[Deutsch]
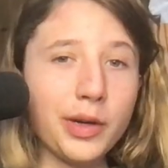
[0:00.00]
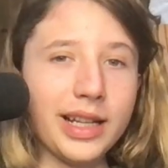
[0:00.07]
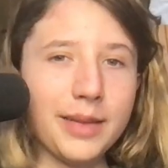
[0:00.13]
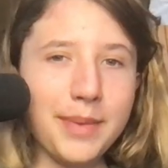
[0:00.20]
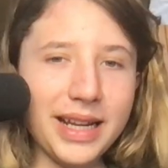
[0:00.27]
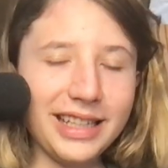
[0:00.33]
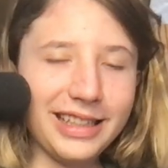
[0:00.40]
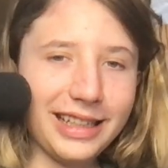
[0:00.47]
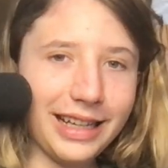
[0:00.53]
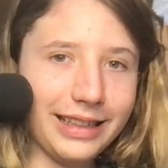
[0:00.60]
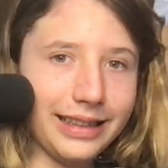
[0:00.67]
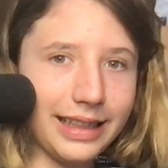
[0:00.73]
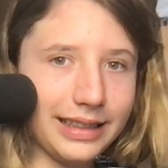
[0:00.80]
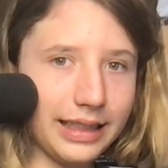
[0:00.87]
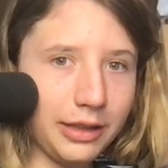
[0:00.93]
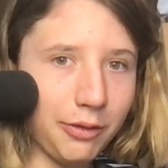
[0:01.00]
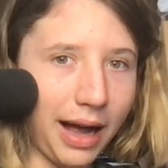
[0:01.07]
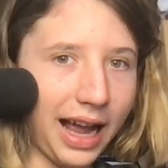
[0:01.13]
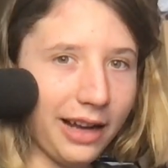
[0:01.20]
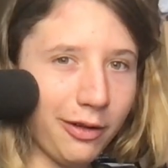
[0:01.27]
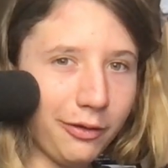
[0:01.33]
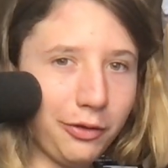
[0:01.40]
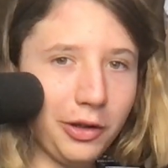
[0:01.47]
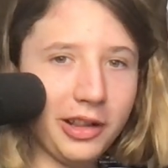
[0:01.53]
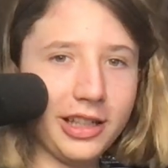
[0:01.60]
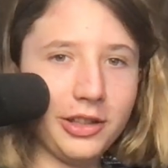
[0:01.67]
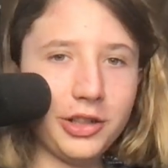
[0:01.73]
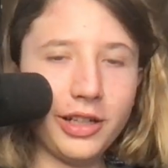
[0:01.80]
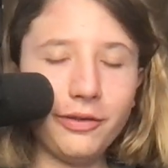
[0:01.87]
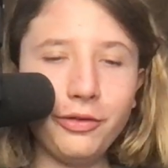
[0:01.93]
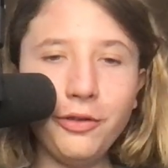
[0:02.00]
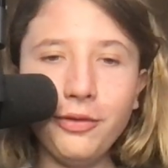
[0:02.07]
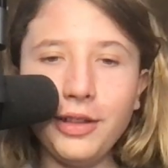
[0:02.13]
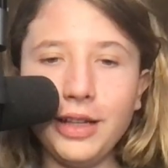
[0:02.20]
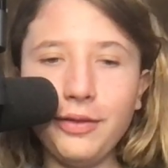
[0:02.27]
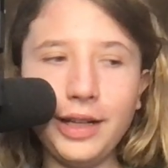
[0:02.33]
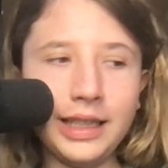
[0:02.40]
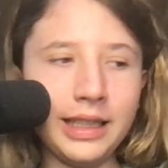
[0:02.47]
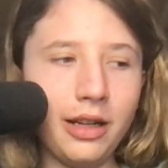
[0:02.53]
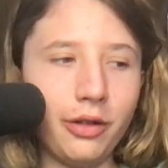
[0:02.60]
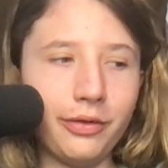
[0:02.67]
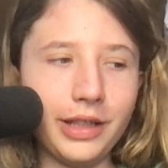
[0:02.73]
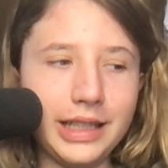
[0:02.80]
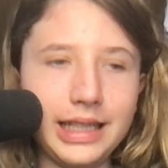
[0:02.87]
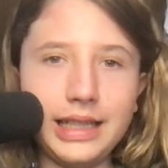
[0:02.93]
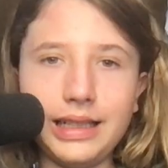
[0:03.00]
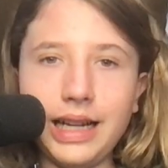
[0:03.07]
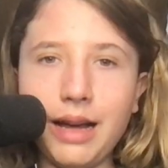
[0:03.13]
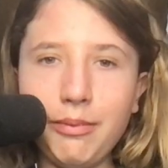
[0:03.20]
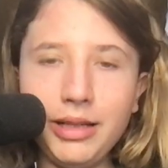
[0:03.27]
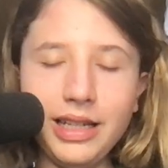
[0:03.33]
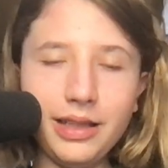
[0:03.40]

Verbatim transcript: jetzt merke ich gerade, dass ich nur 41 statt 50 Fakten aufgezählt habe,